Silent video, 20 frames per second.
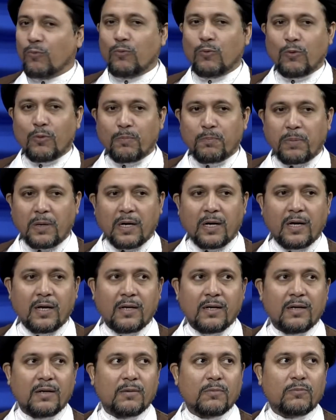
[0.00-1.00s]
वो
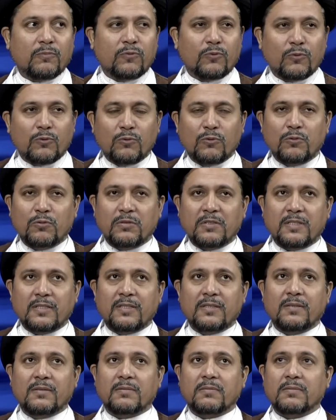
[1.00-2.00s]
फल फ्रूट
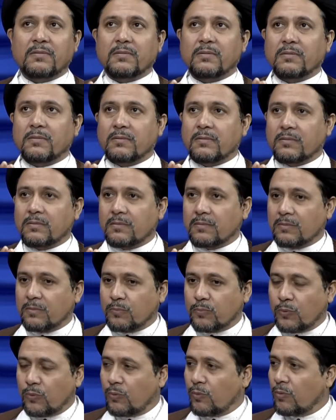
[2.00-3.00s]

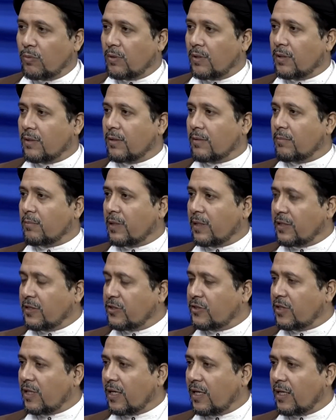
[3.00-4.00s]
फूल
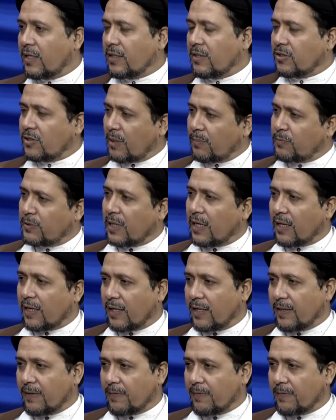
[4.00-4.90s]
बगीचा ये सब चाह रहा